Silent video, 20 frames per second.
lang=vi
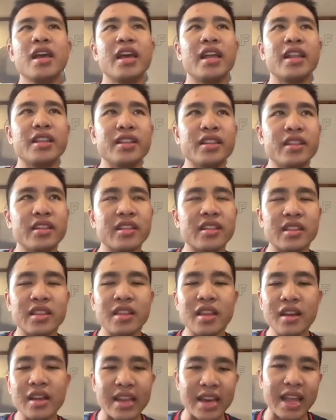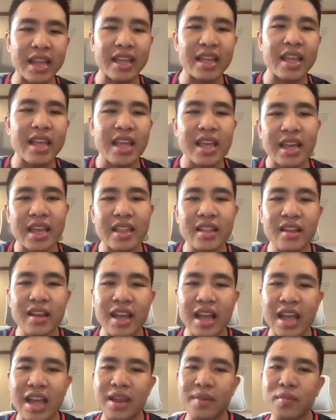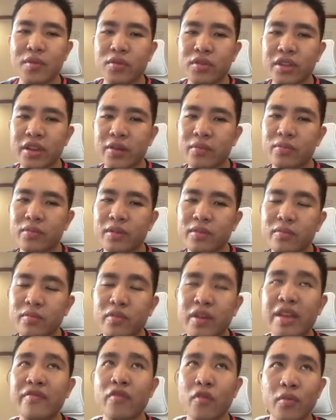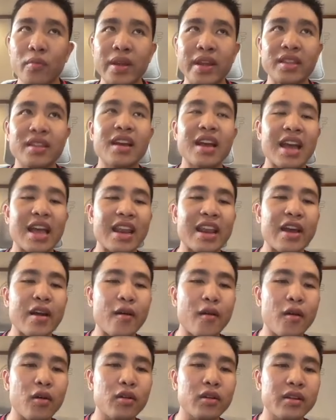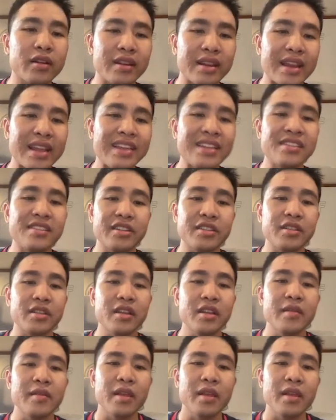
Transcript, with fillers: hình thức cái này cái thứ hai là một trong cái phổ biến thứ hai là organization,